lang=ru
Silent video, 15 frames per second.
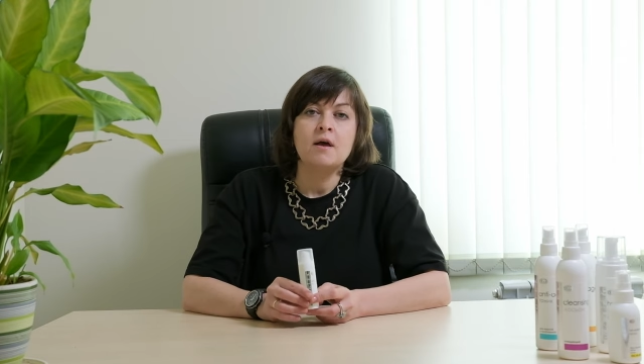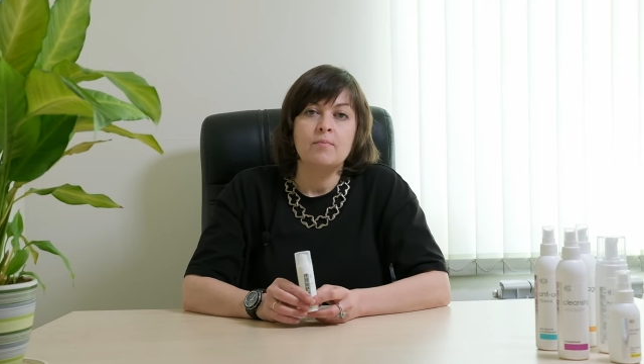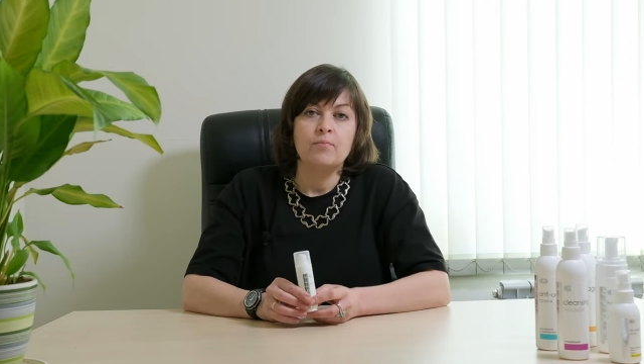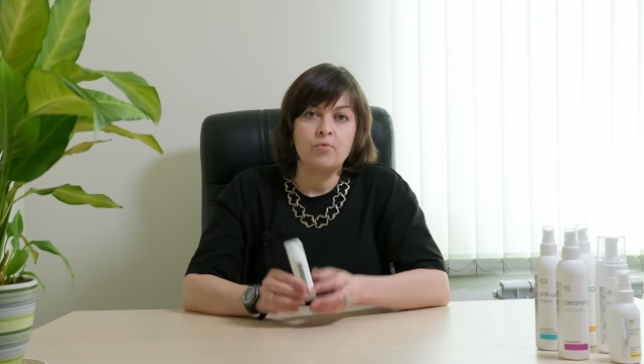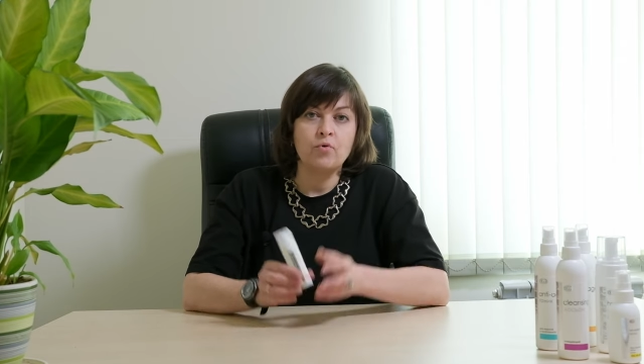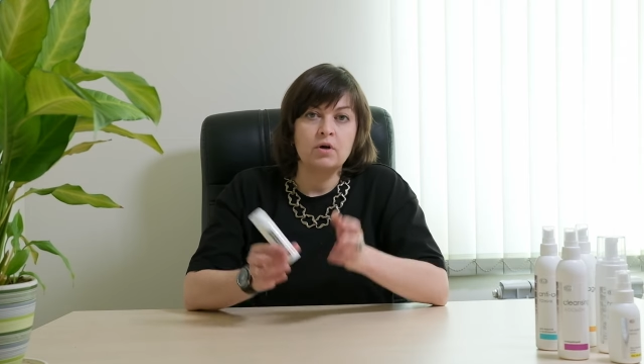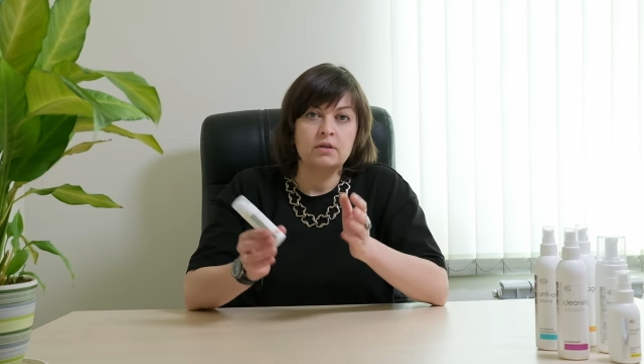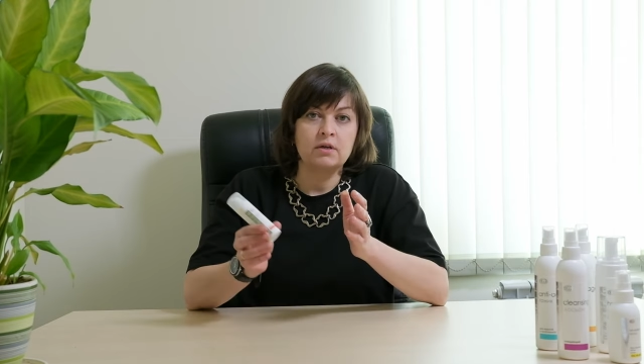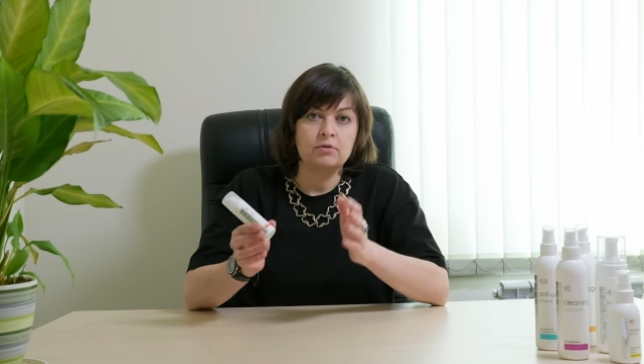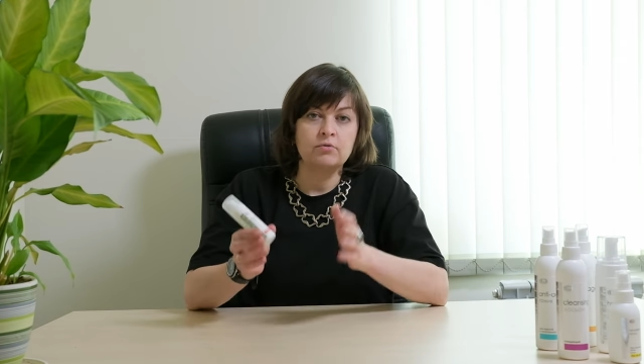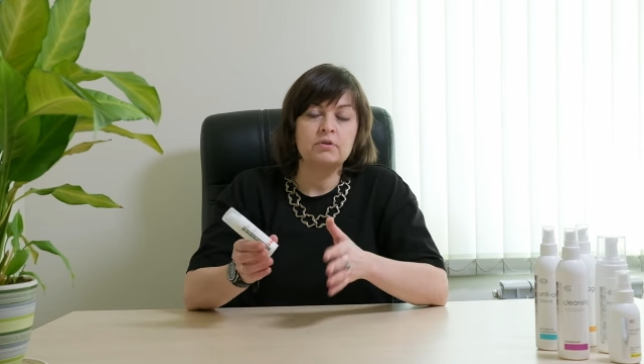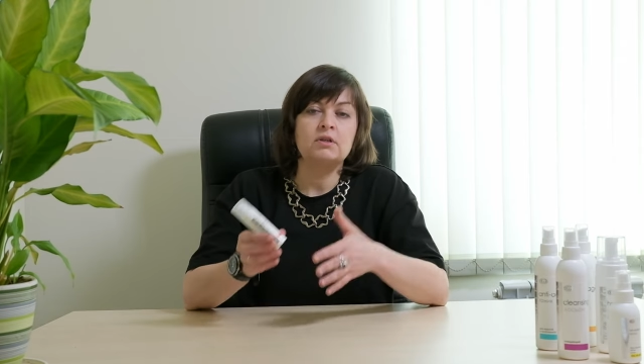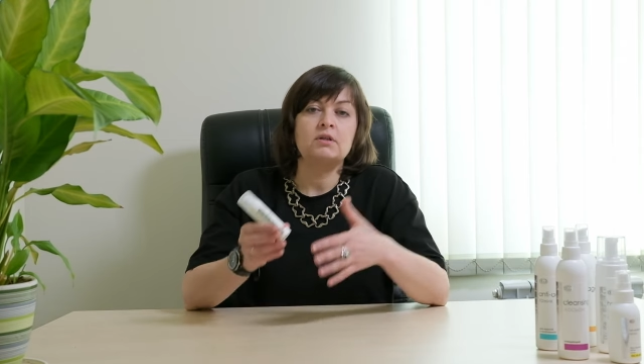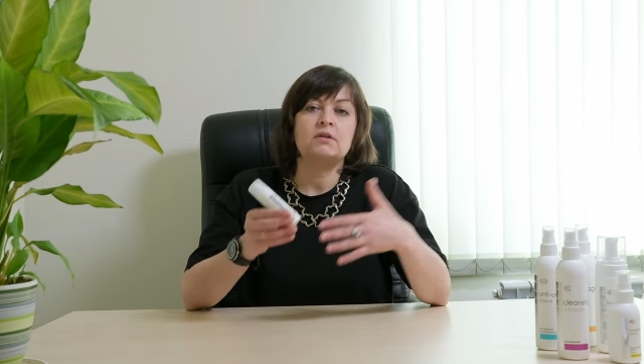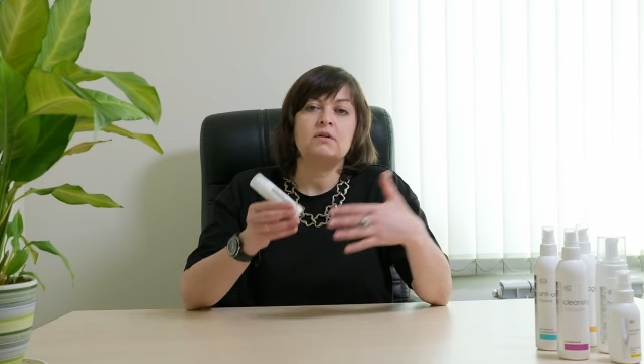По
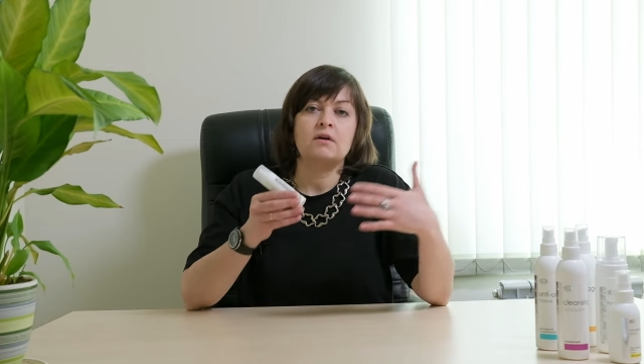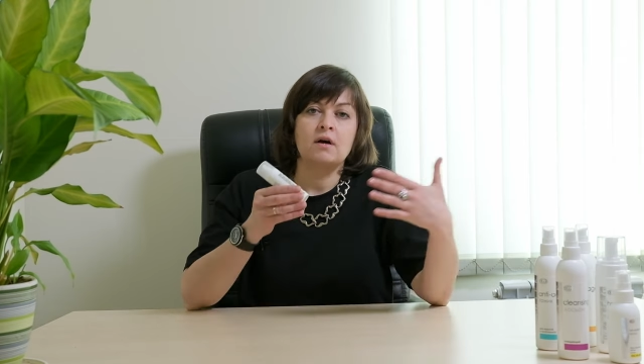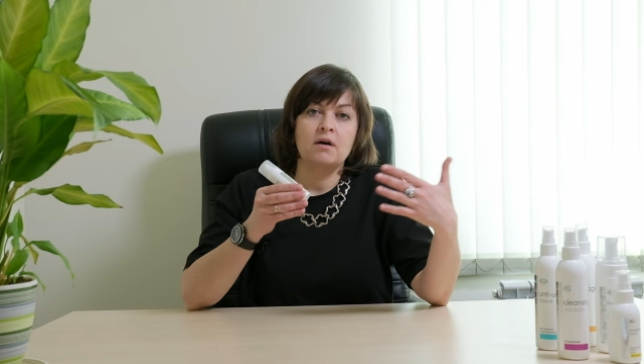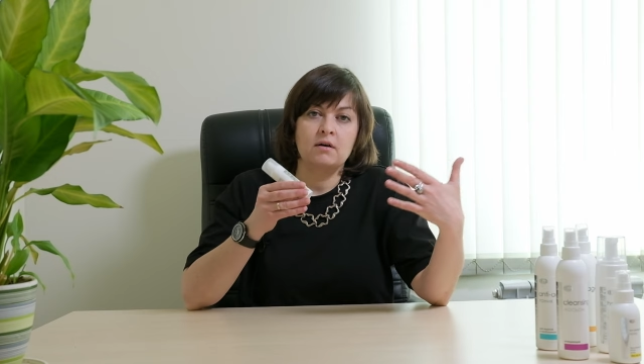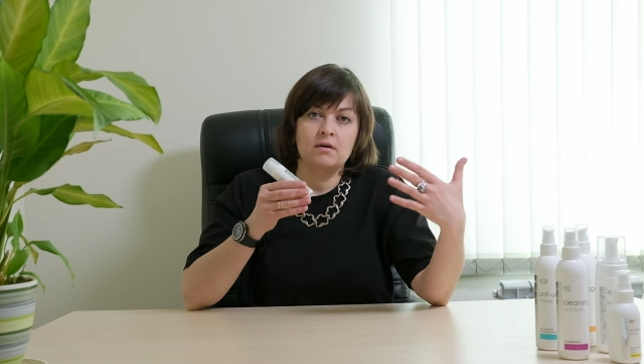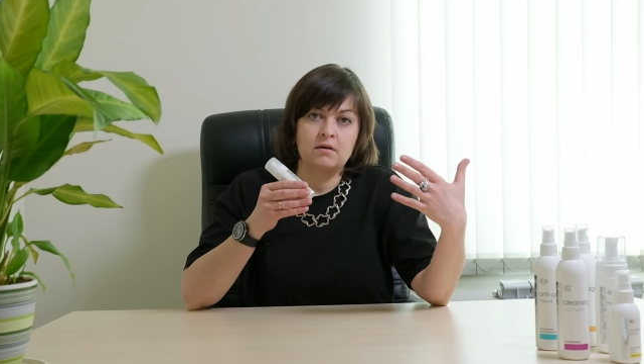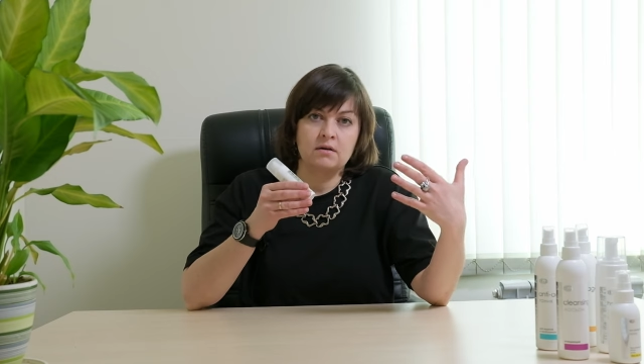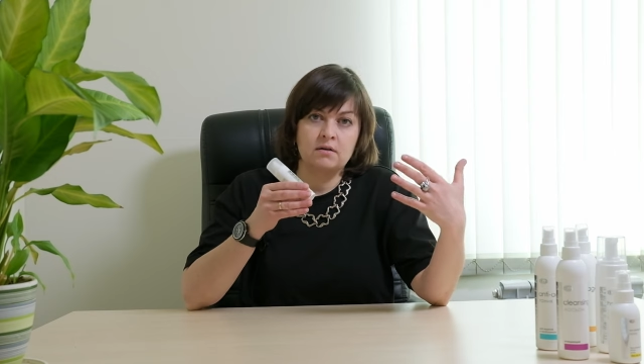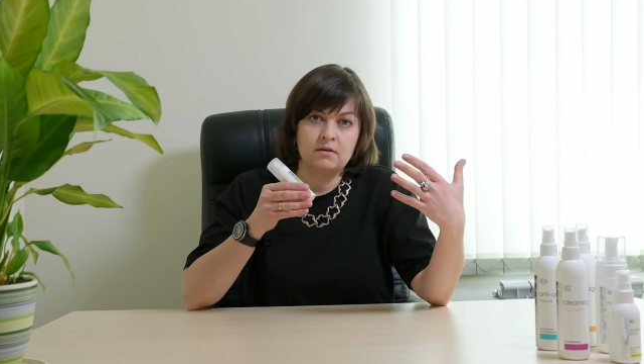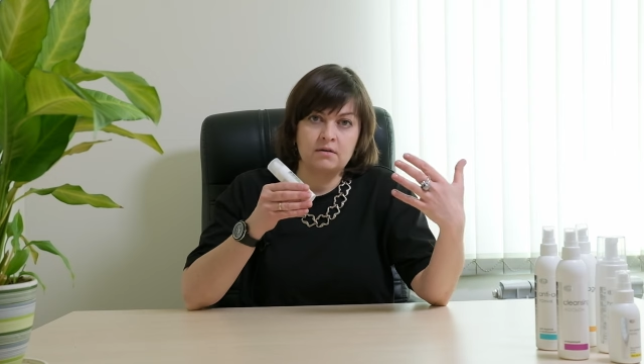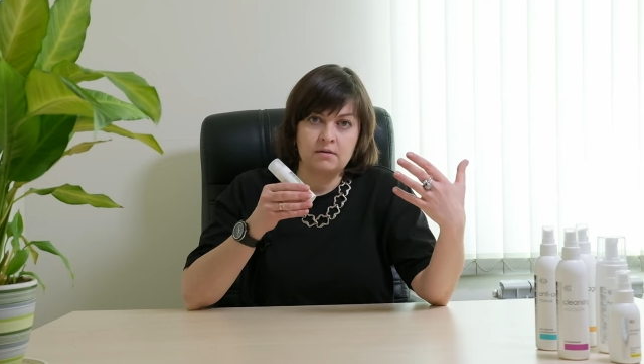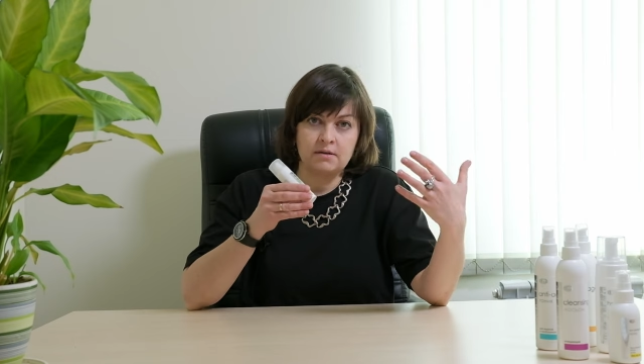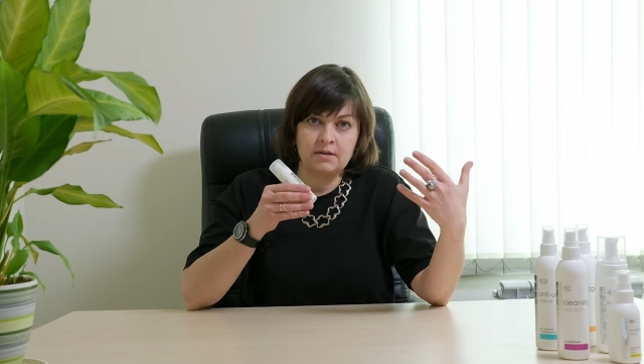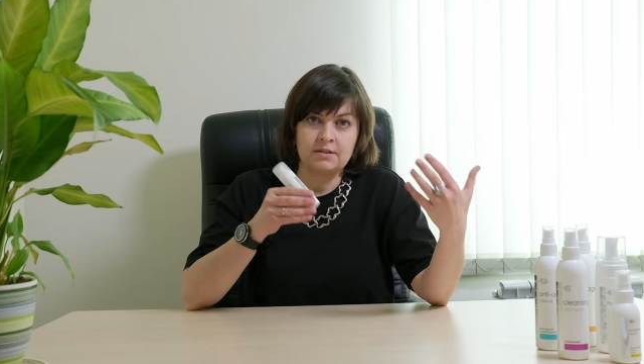аналогии, как а,